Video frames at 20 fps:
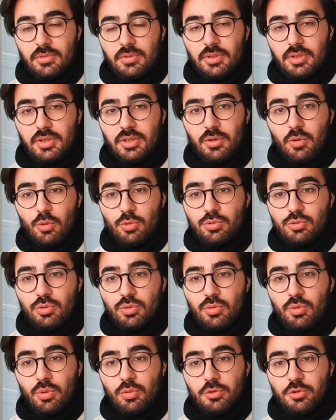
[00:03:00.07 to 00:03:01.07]
Ee,
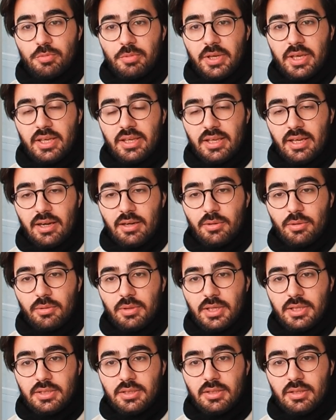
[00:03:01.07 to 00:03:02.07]
özgür konuşmayı
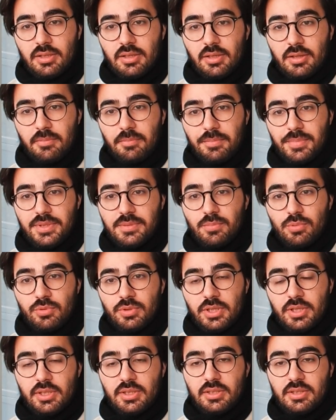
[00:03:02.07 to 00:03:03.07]
engelliyorlar. Biz
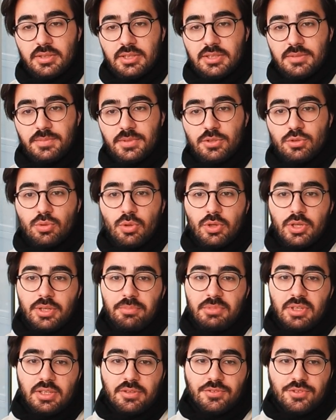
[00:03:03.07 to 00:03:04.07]
bunların ismini
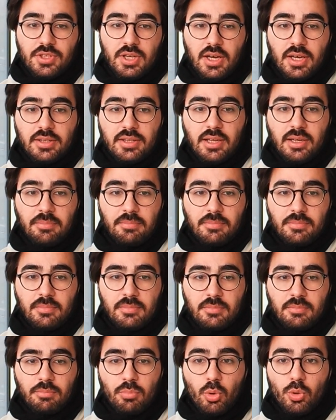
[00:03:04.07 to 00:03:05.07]
söyleyeyim, ifşa edelim,
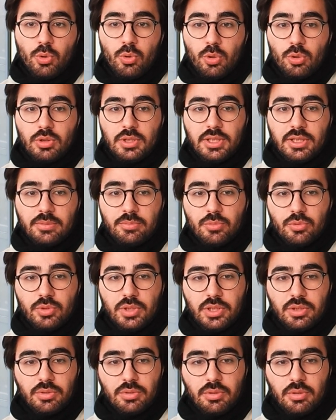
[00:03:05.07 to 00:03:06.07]
boykotlayalım
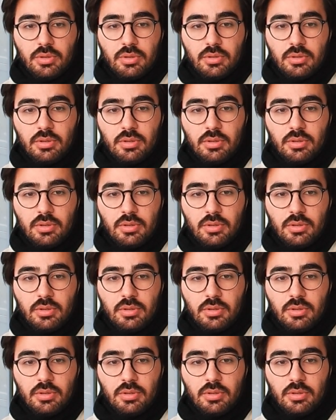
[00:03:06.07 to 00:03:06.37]
bunları diyor.